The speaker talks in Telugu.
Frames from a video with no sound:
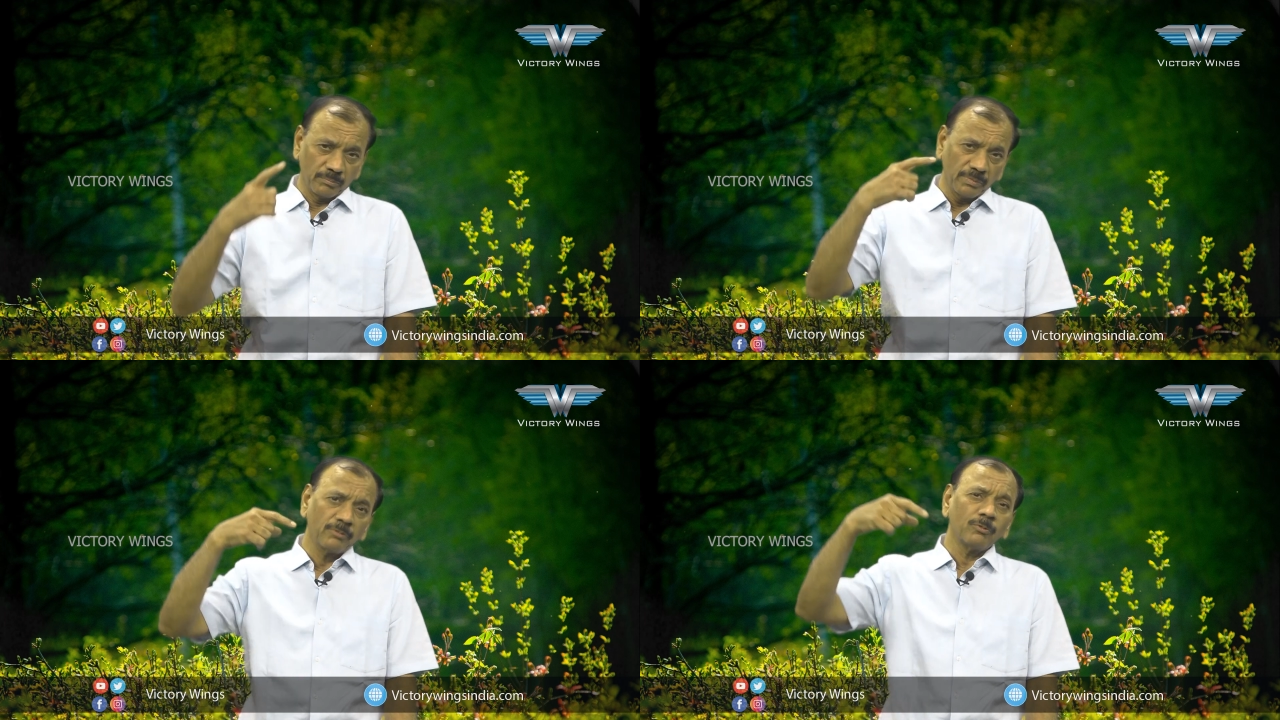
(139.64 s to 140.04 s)

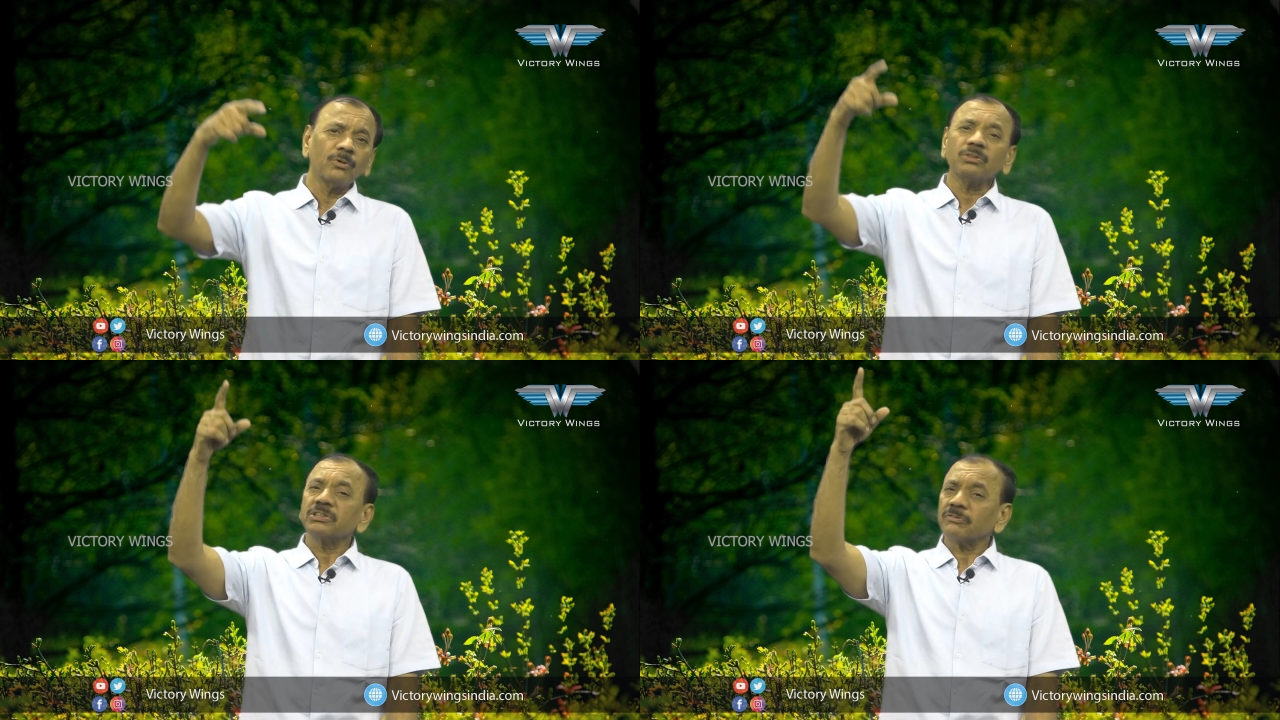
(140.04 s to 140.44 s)
మీ
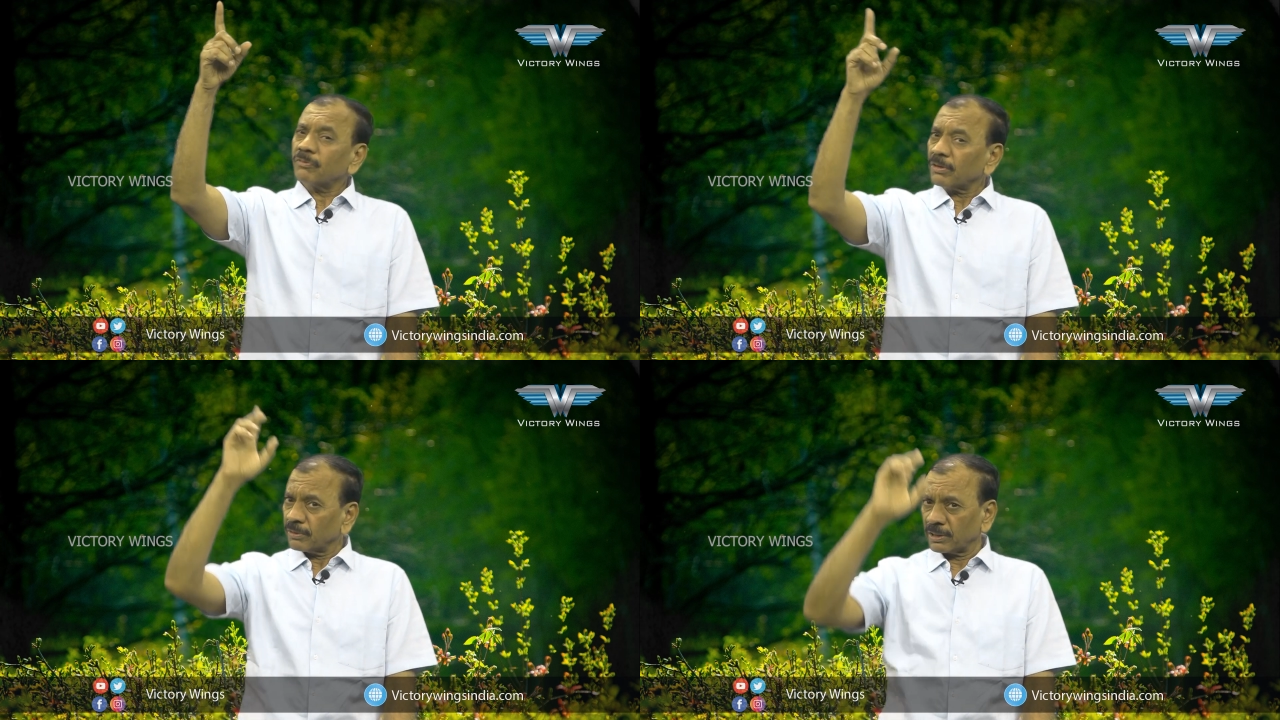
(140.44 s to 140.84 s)
ఊరు
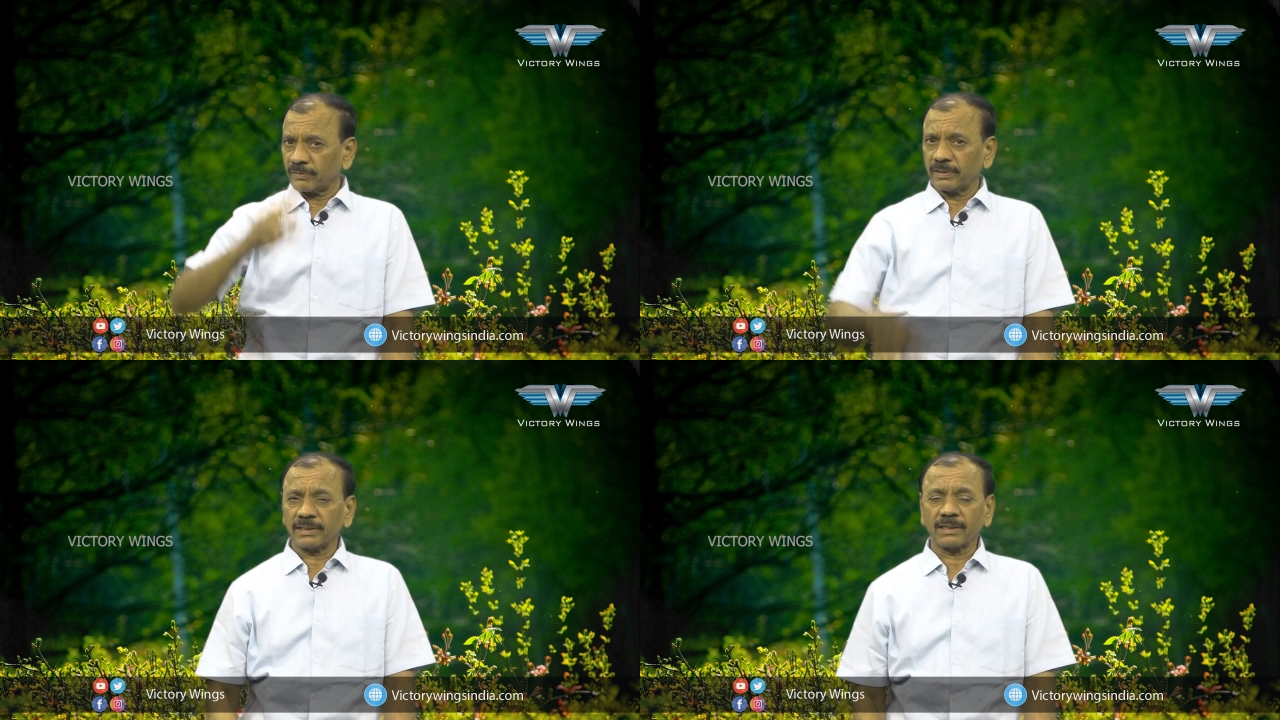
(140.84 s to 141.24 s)
చివర
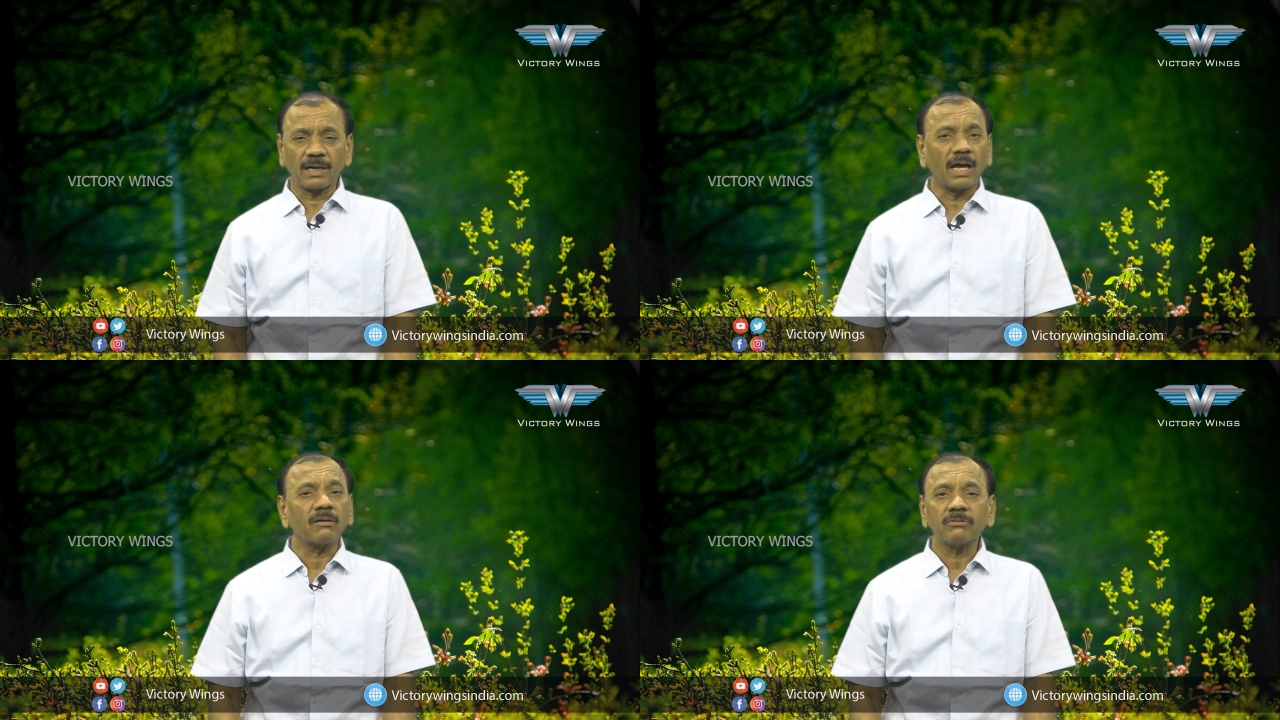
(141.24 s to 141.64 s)
ఉన్నటువంటి
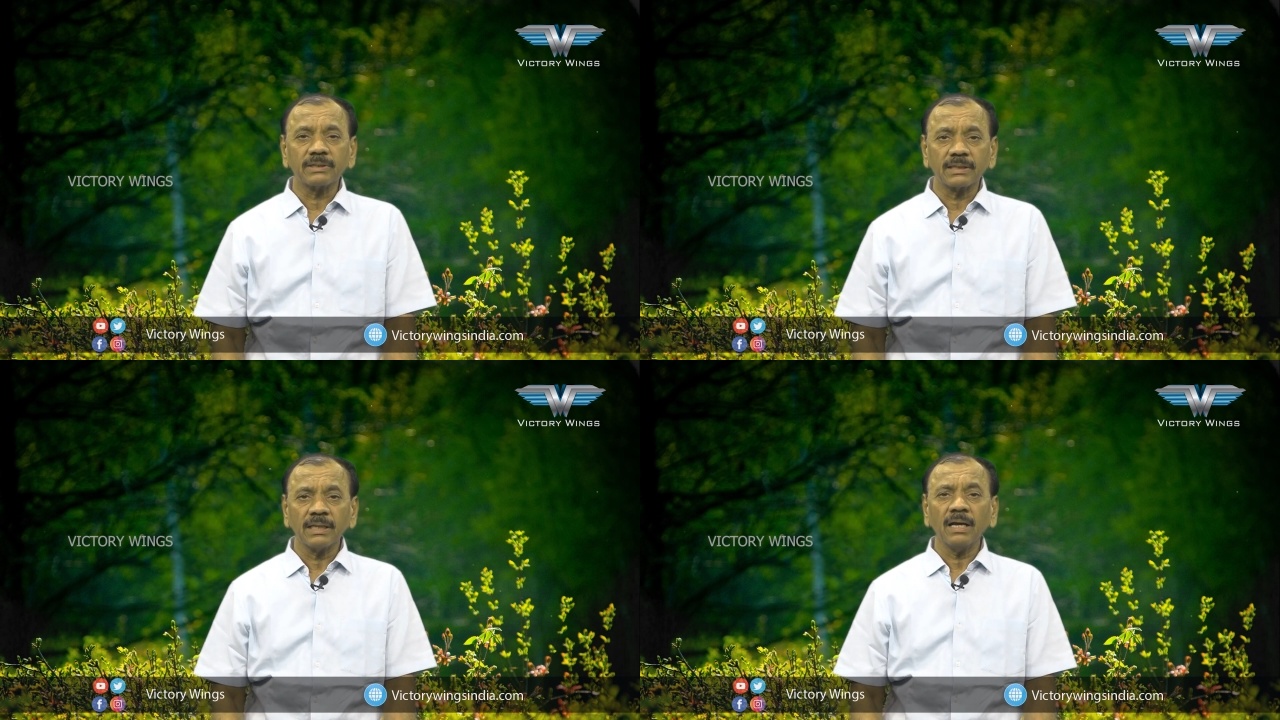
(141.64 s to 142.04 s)
కాల
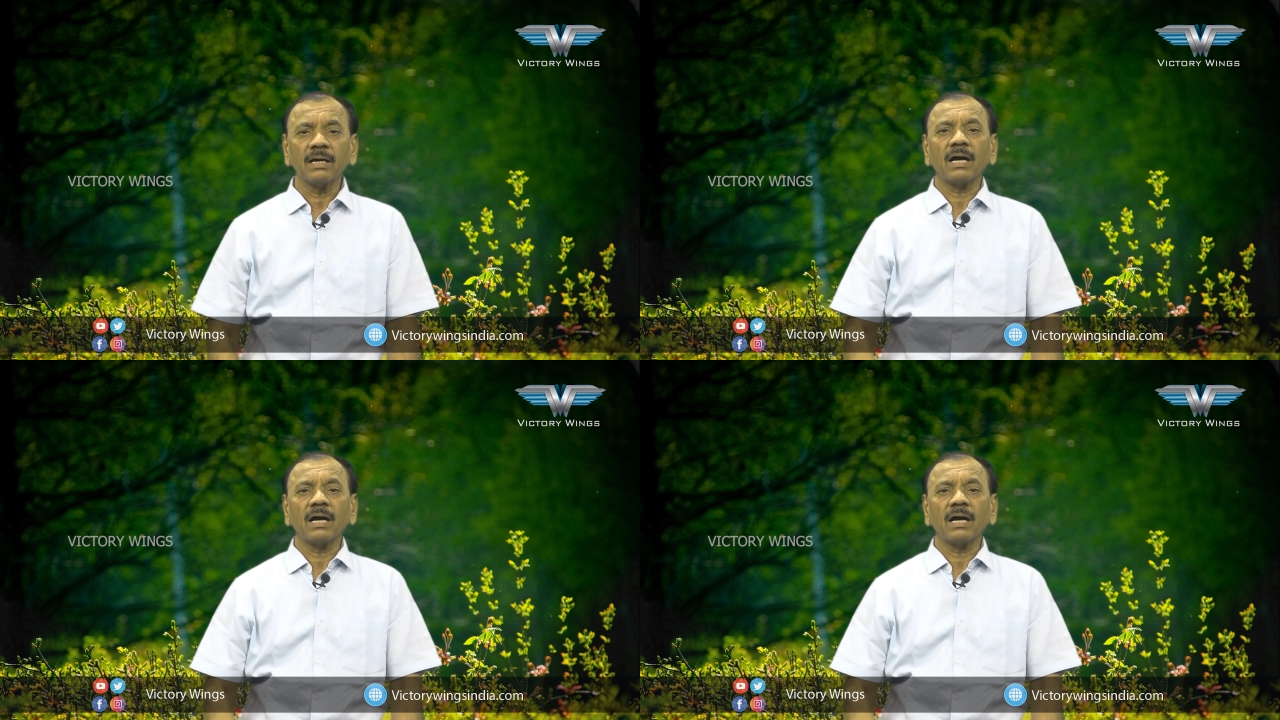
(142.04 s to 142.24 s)
ఉంది కదా